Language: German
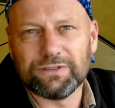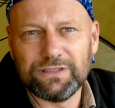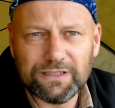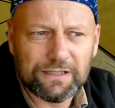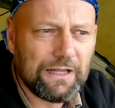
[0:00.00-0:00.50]
wie
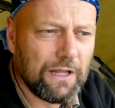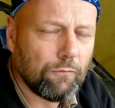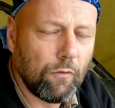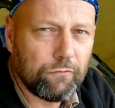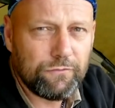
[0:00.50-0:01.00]
hier,
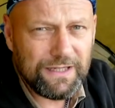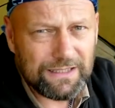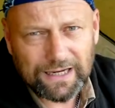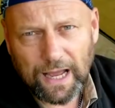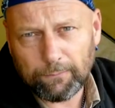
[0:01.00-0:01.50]
wo
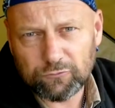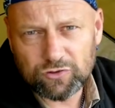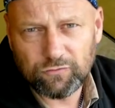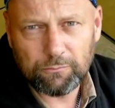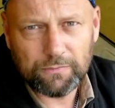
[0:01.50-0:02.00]
viele Karpfen
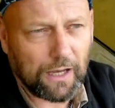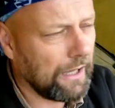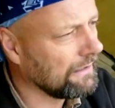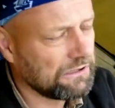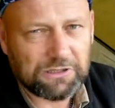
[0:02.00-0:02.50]
schwimmen,
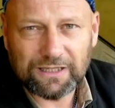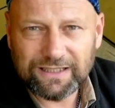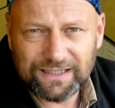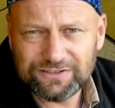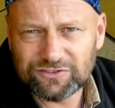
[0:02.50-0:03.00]
ja, dann
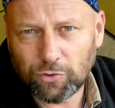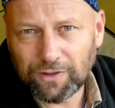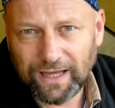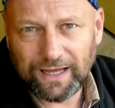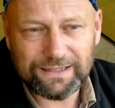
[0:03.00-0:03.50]
kann so
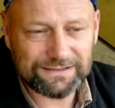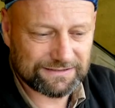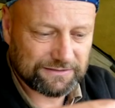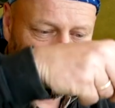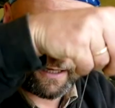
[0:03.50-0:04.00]
ein
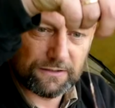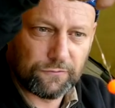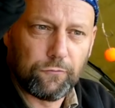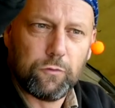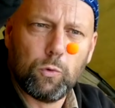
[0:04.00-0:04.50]
Reiz eines
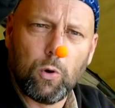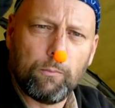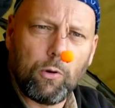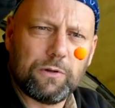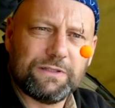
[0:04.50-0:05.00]

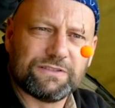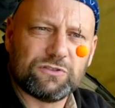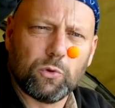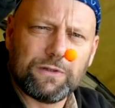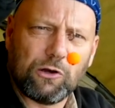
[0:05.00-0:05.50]
Fluoboilies
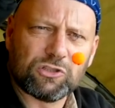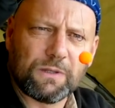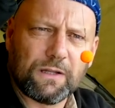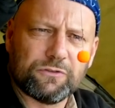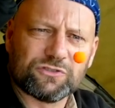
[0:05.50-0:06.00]
durchaus
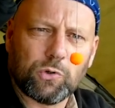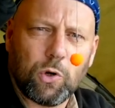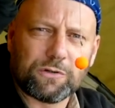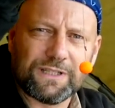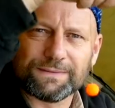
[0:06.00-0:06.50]
mal dafür
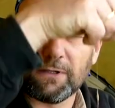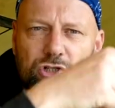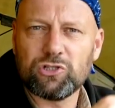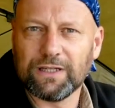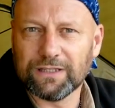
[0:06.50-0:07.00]
sorgen, dass man
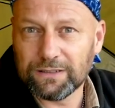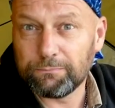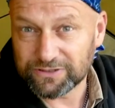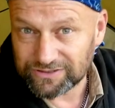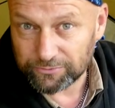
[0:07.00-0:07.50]
schnellere
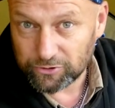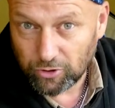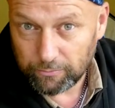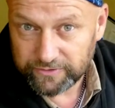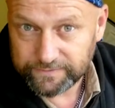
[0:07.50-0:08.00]
Bisse bekommt.